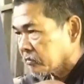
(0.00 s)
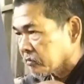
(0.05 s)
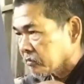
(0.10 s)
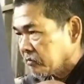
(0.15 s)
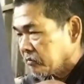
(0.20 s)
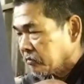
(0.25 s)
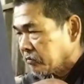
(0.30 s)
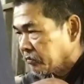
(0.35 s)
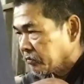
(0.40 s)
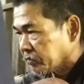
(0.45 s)
Di
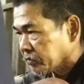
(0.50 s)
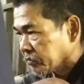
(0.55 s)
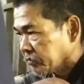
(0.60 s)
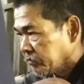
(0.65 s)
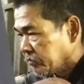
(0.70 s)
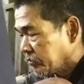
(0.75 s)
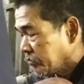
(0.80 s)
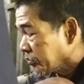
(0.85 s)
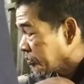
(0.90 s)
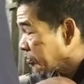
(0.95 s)
wala, wala ka
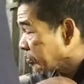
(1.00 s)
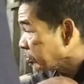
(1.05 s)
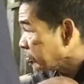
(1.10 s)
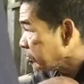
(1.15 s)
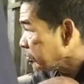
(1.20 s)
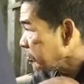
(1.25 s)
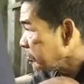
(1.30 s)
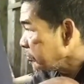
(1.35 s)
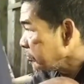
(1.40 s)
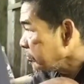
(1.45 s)
ng
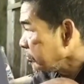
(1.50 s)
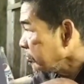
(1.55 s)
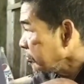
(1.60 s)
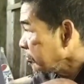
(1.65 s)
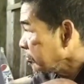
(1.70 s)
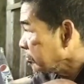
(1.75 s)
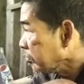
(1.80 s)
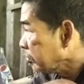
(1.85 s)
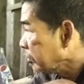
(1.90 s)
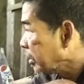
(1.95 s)
pagkain.
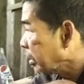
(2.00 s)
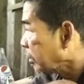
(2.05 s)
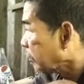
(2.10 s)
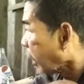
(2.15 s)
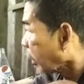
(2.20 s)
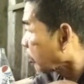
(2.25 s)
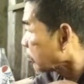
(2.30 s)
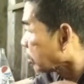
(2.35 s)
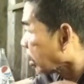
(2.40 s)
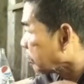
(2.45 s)
Hindi
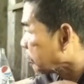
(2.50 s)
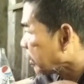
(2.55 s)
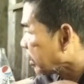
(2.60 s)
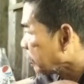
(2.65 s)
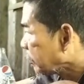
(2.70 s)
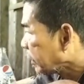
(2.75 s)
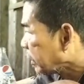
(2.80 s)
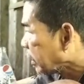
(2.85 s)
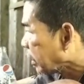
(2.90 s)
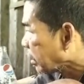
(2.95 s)
naman ako dyan
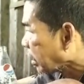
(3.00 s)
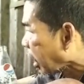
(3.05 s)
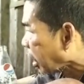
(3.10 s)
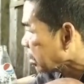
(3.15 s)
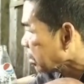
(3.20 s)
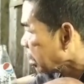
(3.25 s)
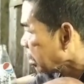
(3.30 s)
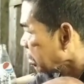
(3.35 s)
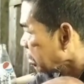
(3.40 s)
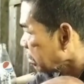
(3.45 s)
binibigyan
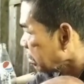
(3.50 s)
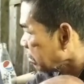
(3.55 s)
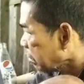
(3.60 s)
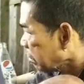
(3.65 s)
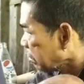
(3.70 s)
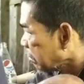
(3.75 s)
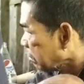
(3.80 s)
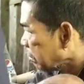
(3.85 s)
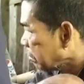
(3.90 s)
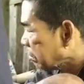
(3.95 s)
ay.
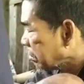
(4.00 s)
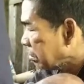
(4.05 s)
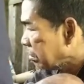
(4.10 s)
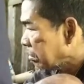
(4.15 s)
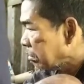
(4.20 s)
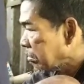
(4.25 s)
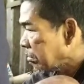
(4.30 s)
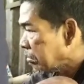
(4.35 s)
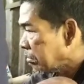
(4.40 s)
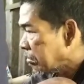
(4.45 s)
Asan yung, asan
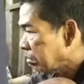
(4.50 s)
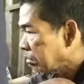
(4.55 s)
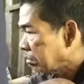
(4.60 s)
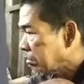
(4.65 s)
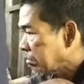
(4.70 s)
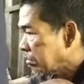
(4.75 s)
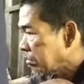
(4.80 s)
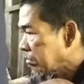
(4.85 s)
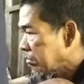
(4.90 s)
yung letter mo?